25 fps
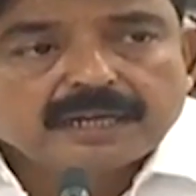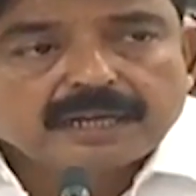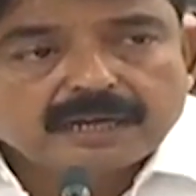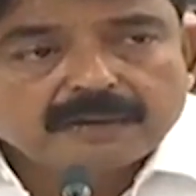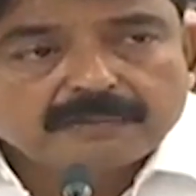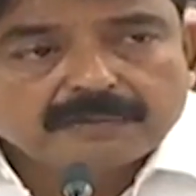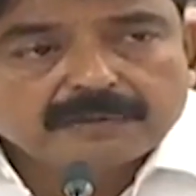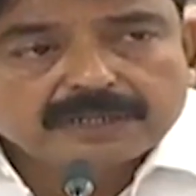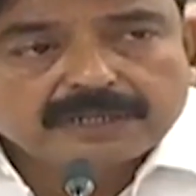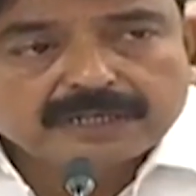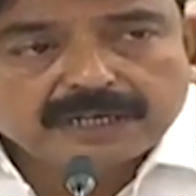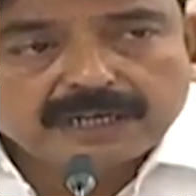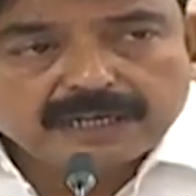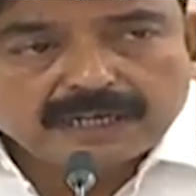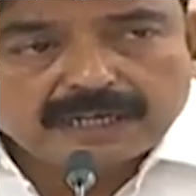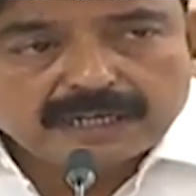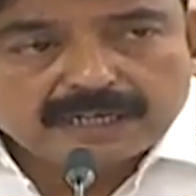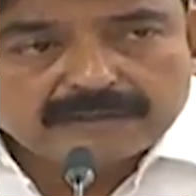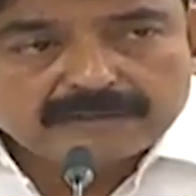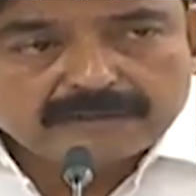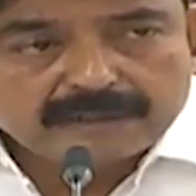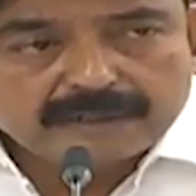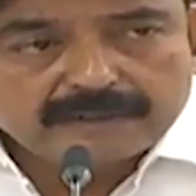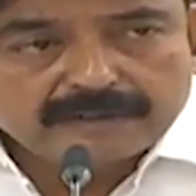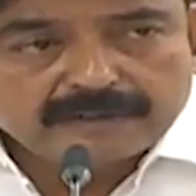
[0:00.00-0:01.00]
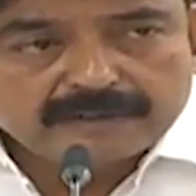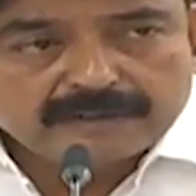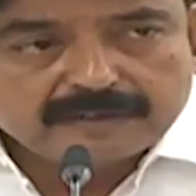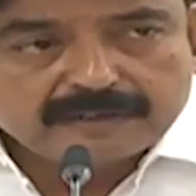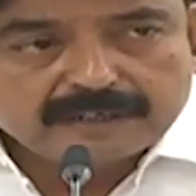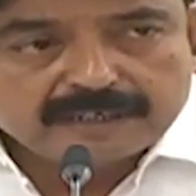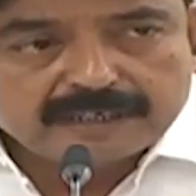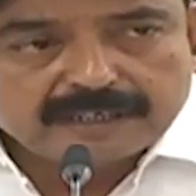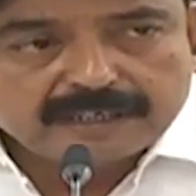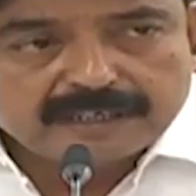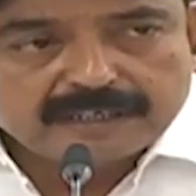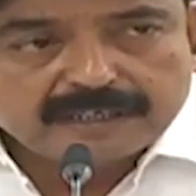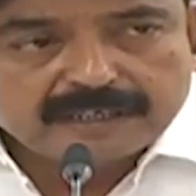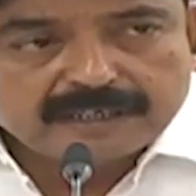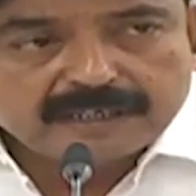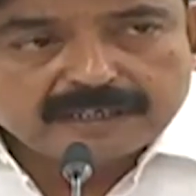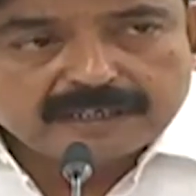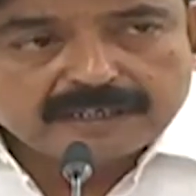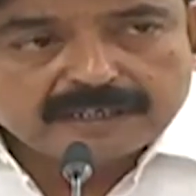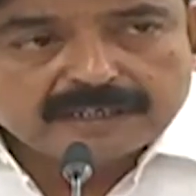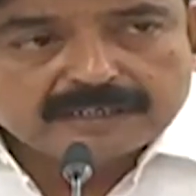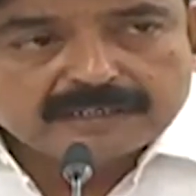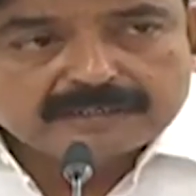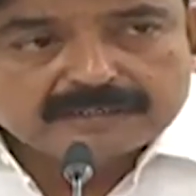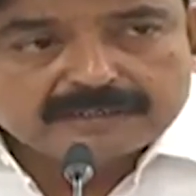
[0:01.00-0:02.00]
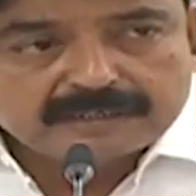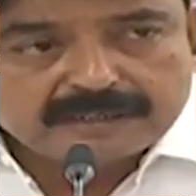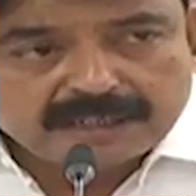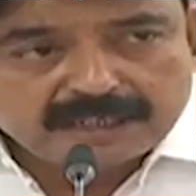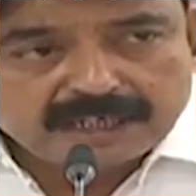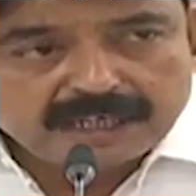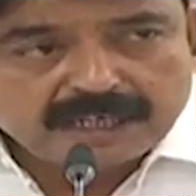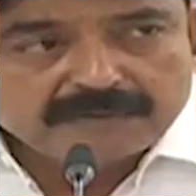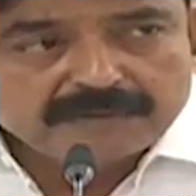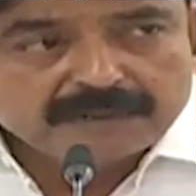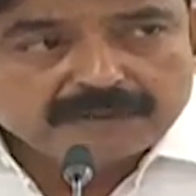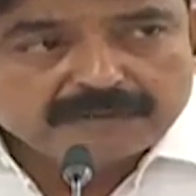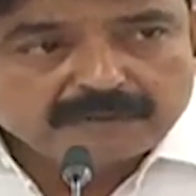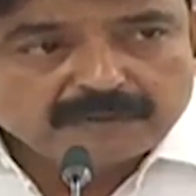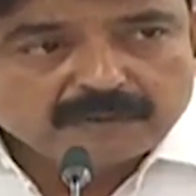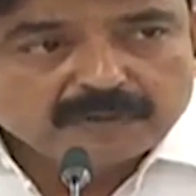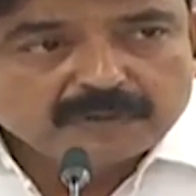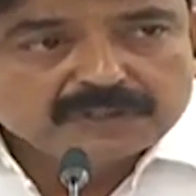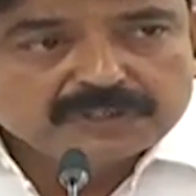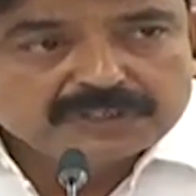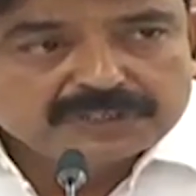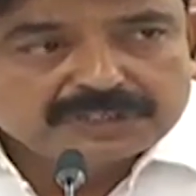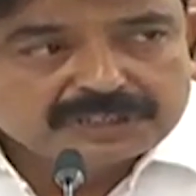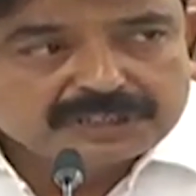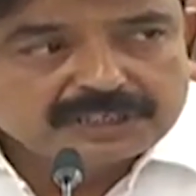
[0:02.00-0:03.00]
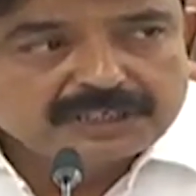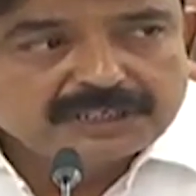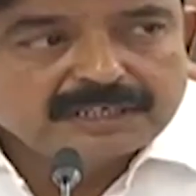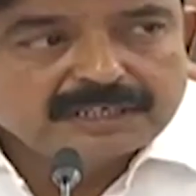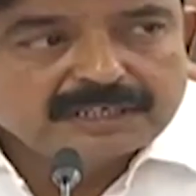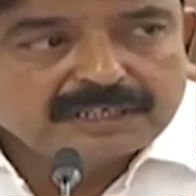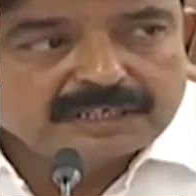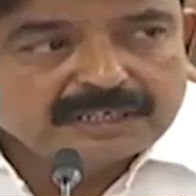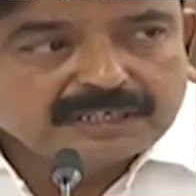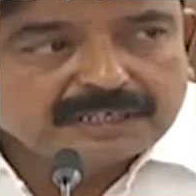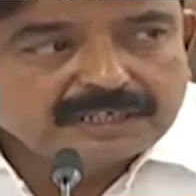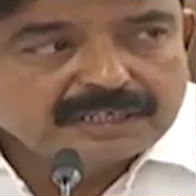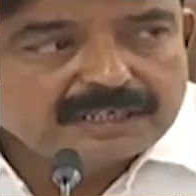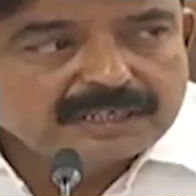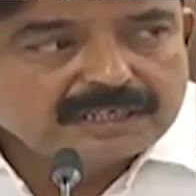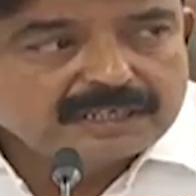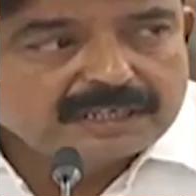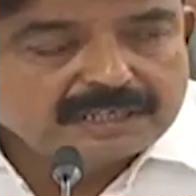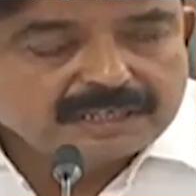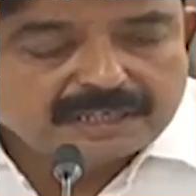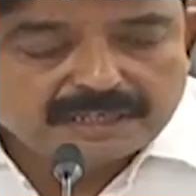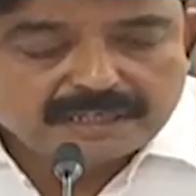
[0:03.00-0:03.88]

రాముడి కళ్యాణమైనటువంటి శ్రీరామనవమి రోజు నుంచి ఈ